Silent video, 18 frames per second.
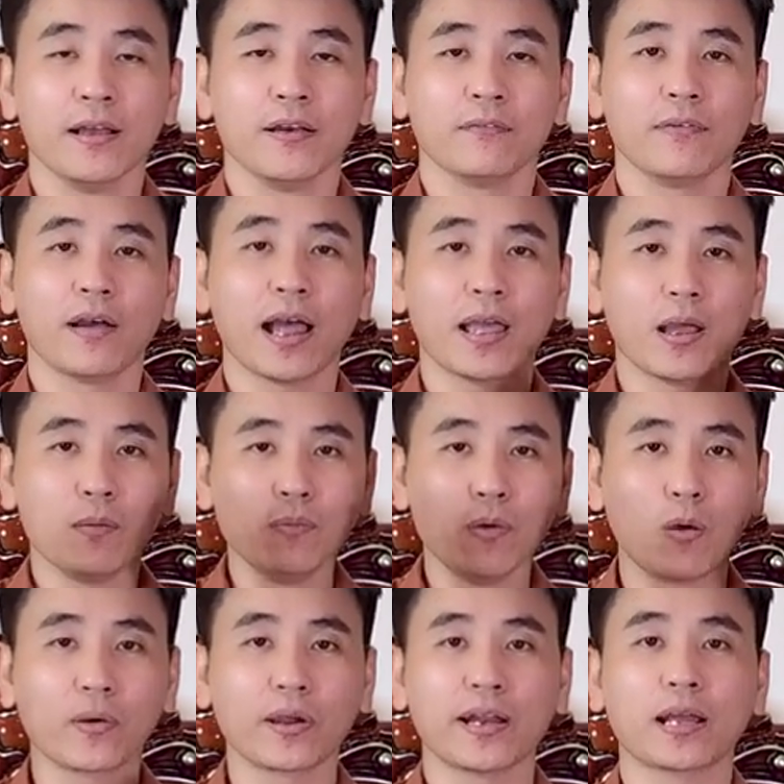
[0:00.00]
và hãy ủng
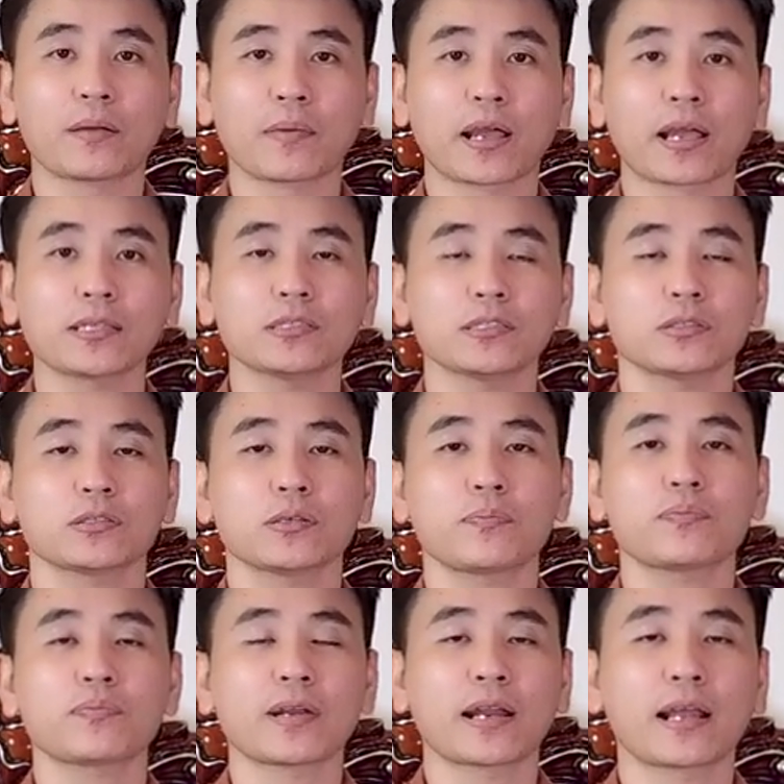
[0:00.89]
hộ Kỳ Lân bằng cách
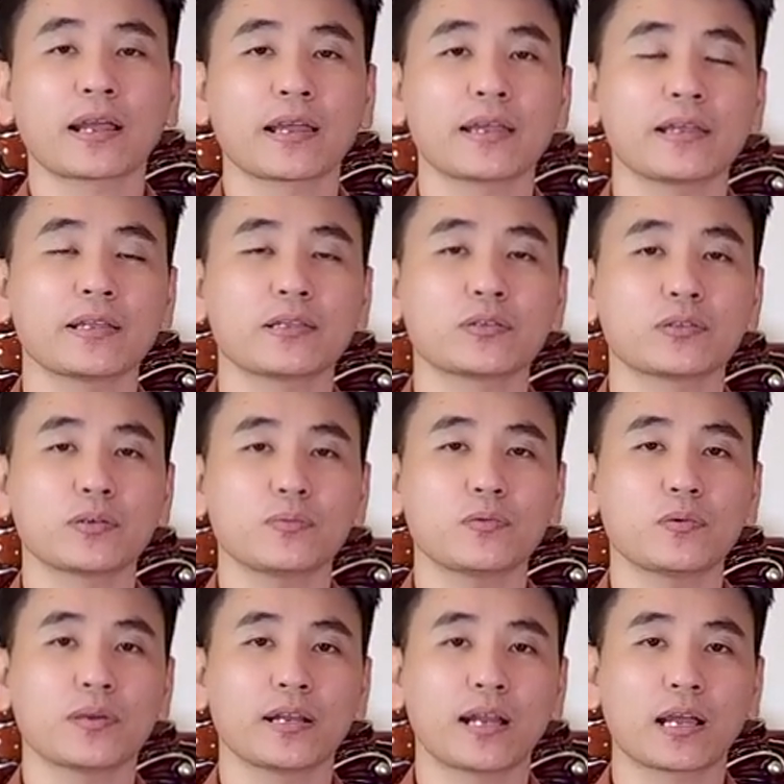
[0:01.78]
subscribe đăng ký kênh youtube
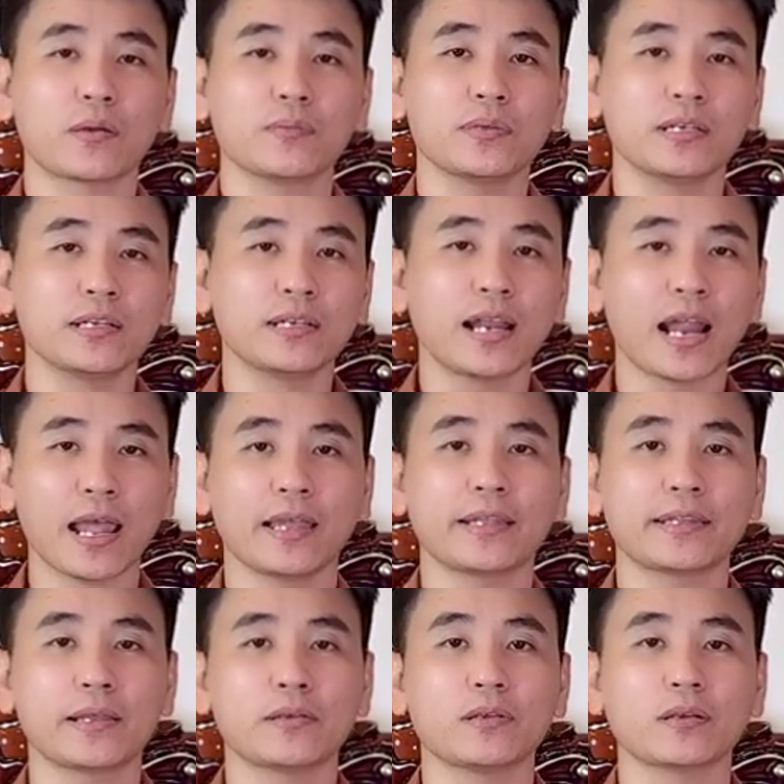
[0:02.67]
của Kỳ Lân cũng như
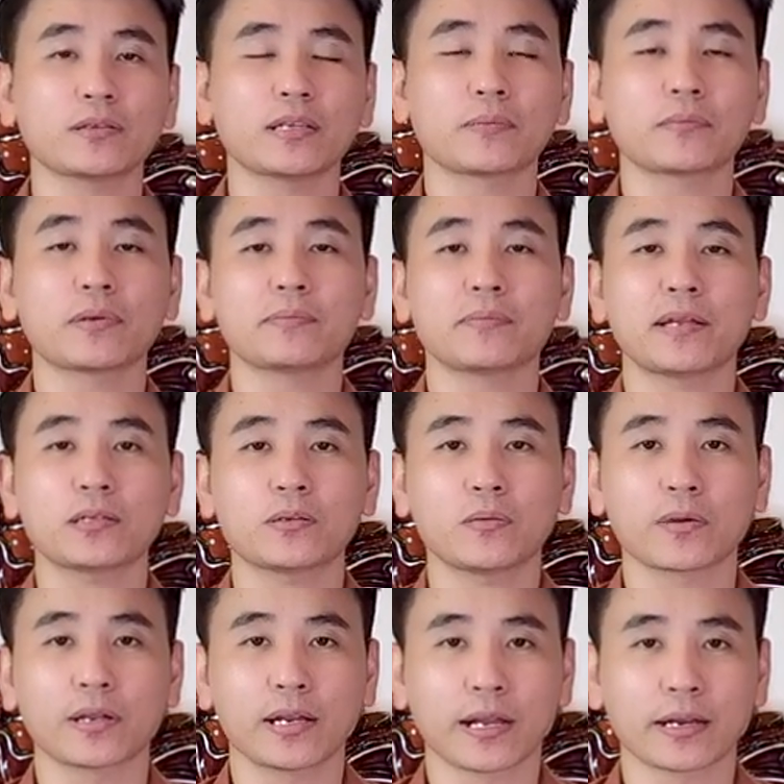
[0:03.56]
like theo dõi trang fanpage
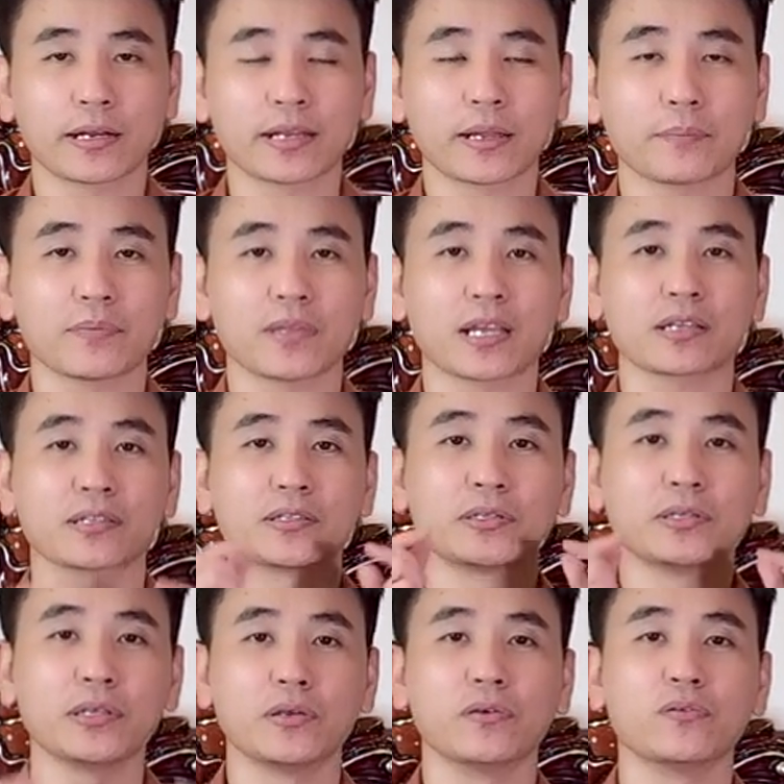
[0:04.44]
của Kỳ Lân để cập nhật
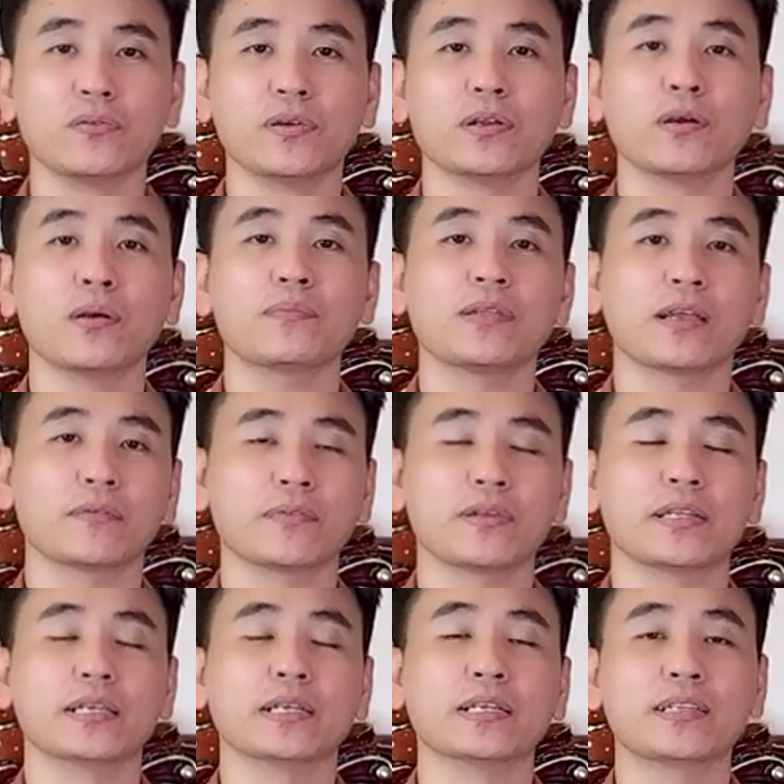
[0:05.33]
nhiều video hấp dẫn
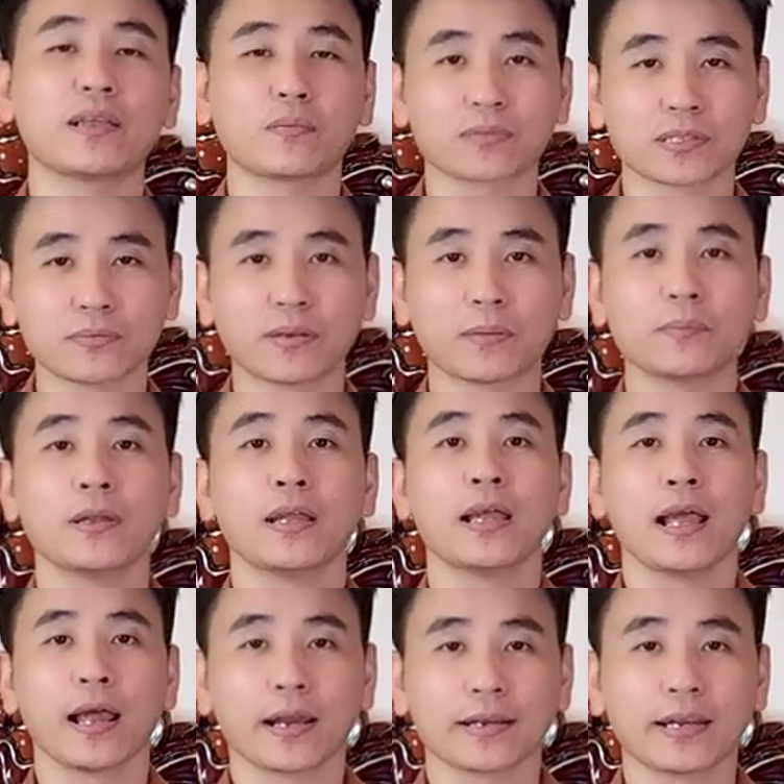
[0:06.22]
về những dòng sản phẩm
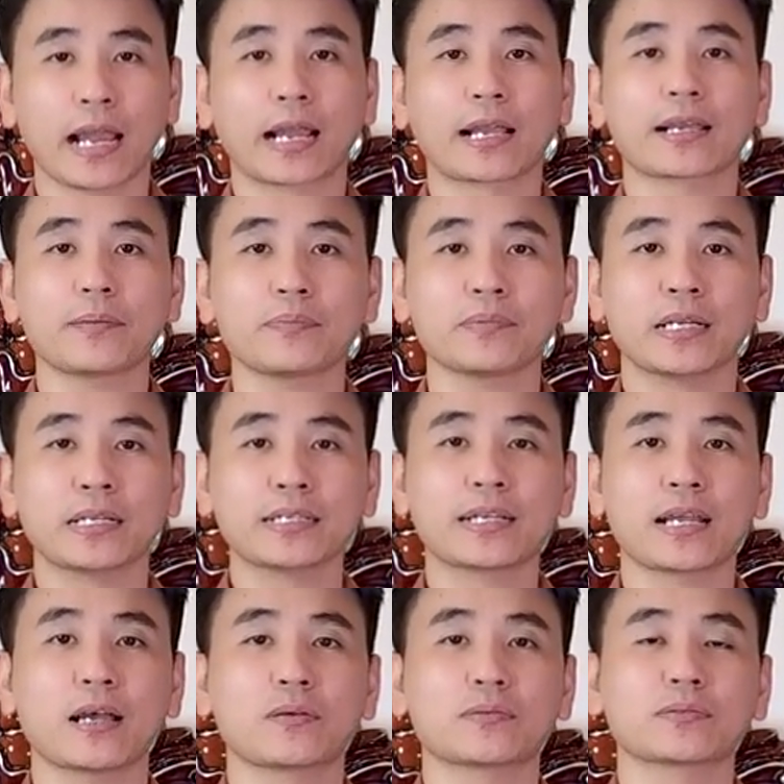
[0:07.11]
đẳng cấp đỉnh
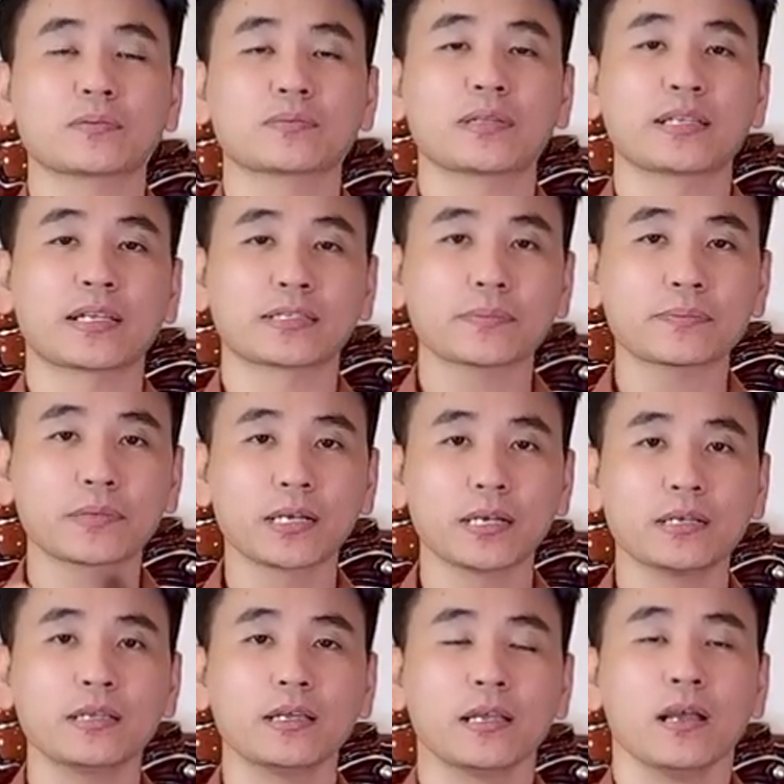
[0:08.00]
cao trong thời gian sắp
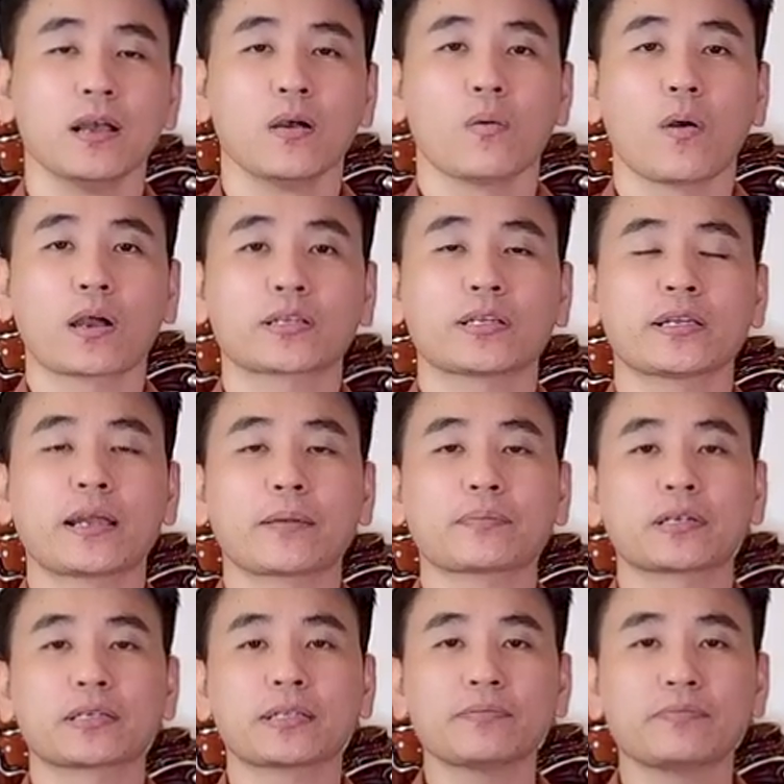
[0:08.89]
tới hoặc truy cập
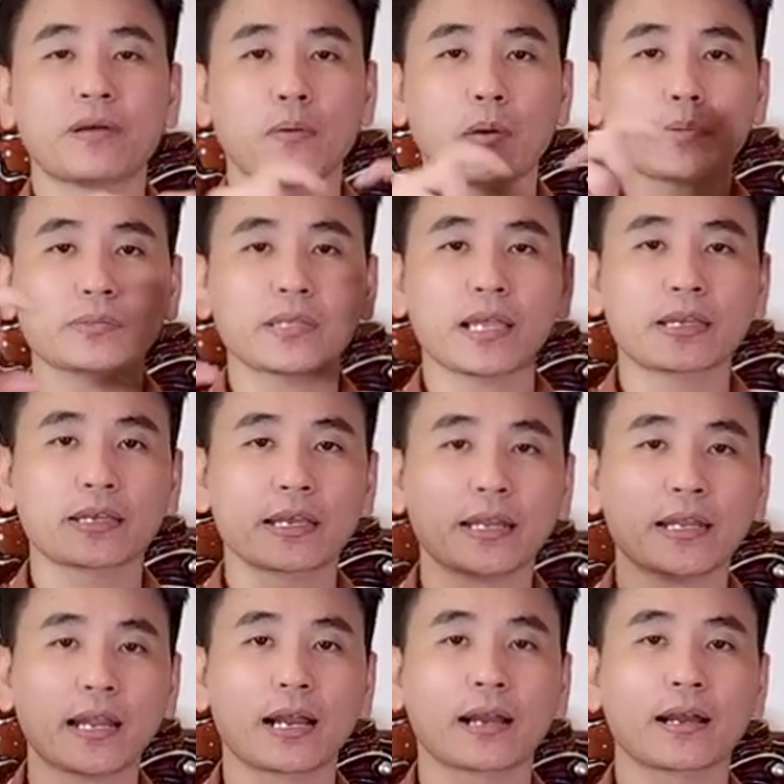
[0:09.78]
trực tiếp vào website
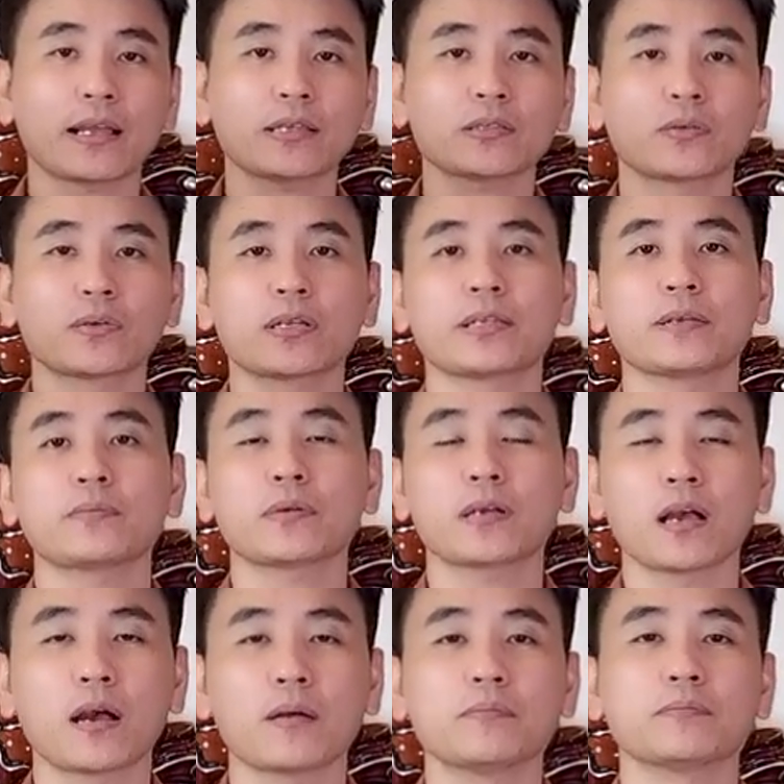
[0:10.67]
kỳ lân
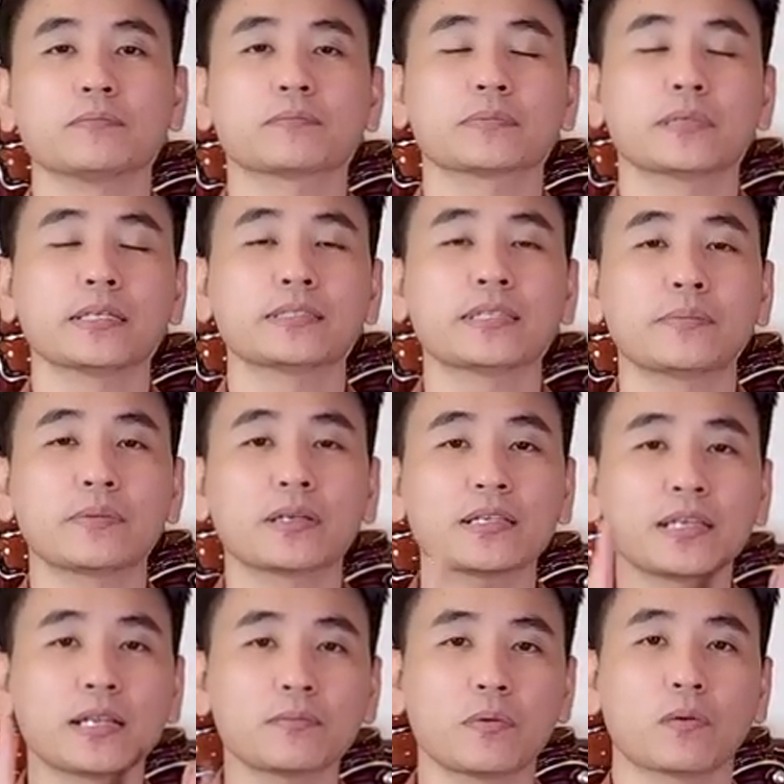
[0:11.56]
luxury.com để xem
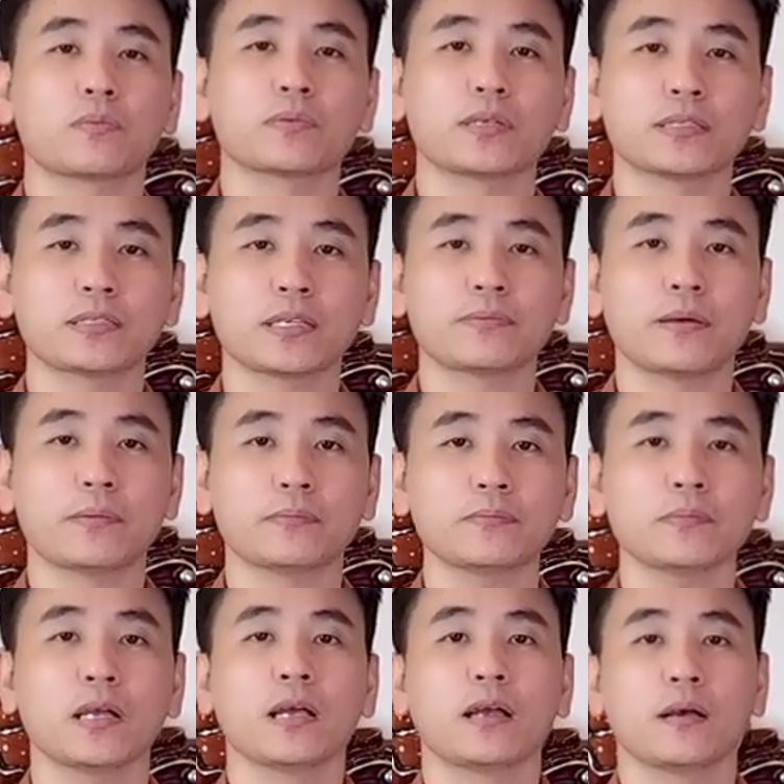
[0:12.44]
những danh mục những sản phẩm
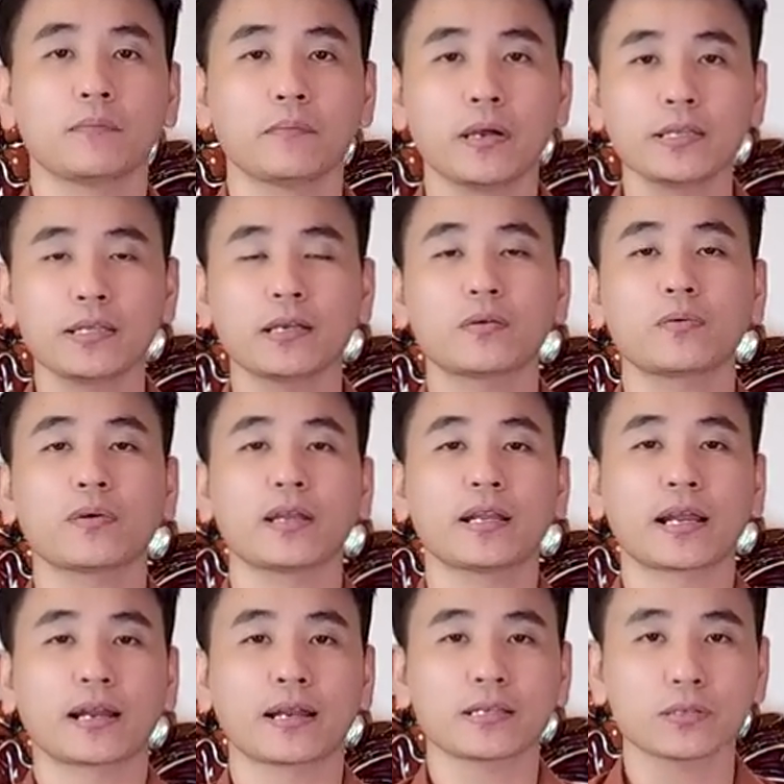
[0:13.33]
mới nhất của Kỳ
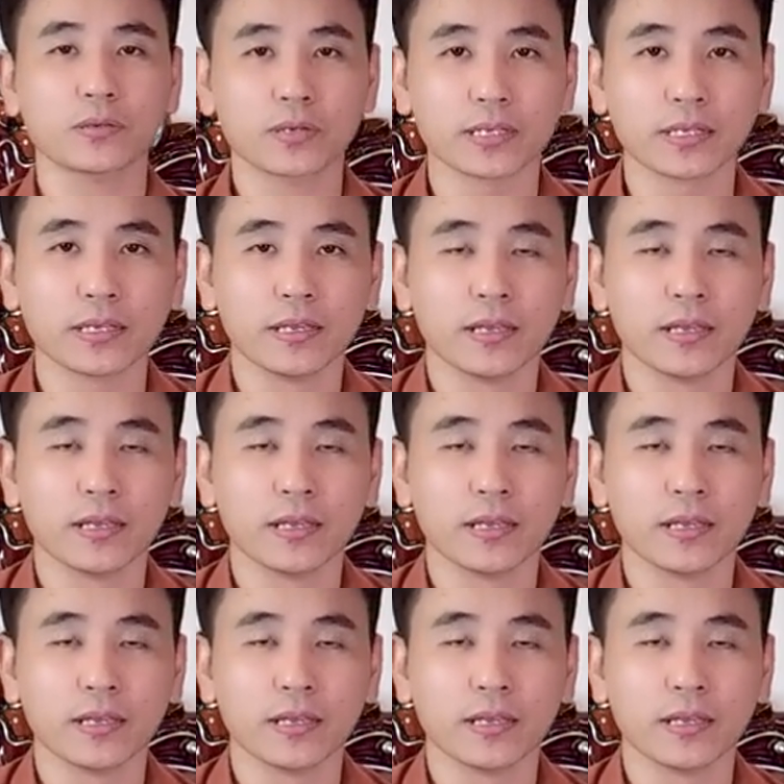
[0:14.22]
Lân Luxury